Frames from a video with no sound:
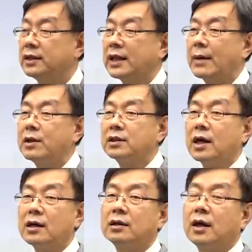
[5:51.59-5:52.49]
남의
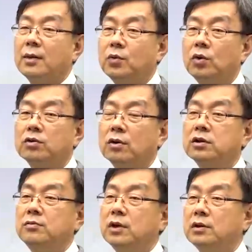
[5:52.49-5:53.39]
땅에다가 묘를
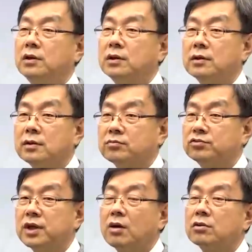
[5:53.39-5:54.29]
썼으면 은
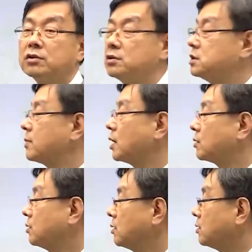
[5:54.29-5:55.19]
무상으로 쓰지
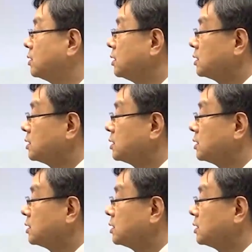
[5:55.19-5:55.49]
말고